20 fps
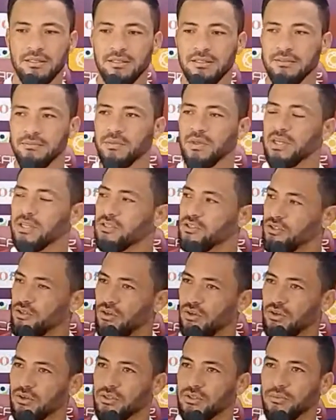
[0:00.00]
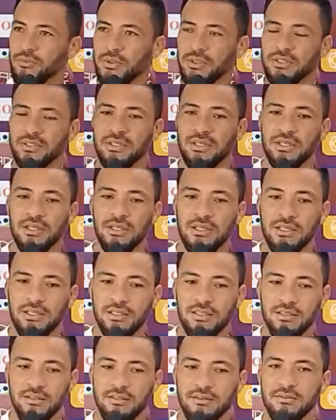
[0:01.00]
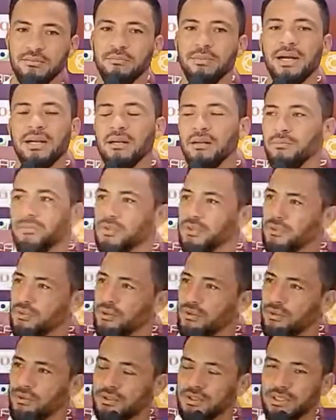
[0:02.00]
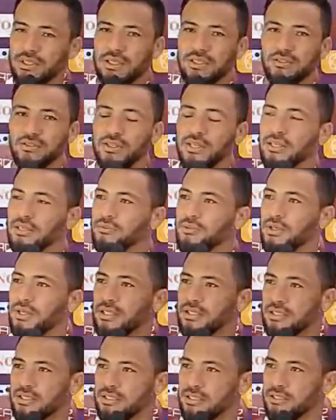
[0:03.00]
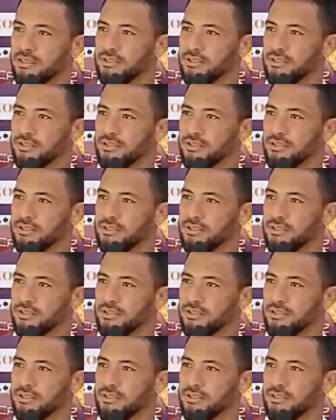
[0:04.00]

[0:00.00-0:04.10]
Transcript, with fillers: grandes jogos, possa marcar meus gols e ajudar a equipe do Caxias.